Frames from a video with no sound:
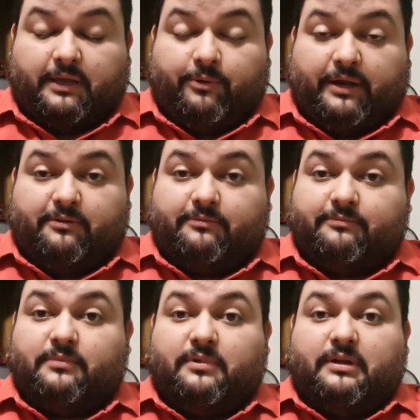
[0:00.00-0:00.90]
Y bueno,
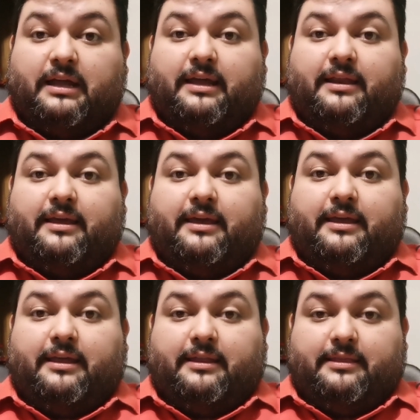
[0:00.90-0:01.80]

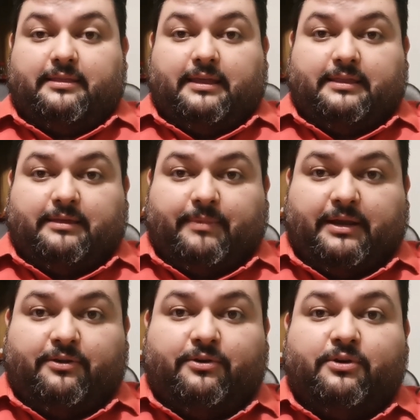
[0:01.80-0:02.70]
eh, de
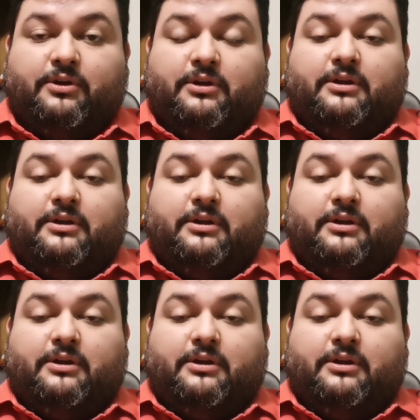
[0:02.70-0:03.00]
antemano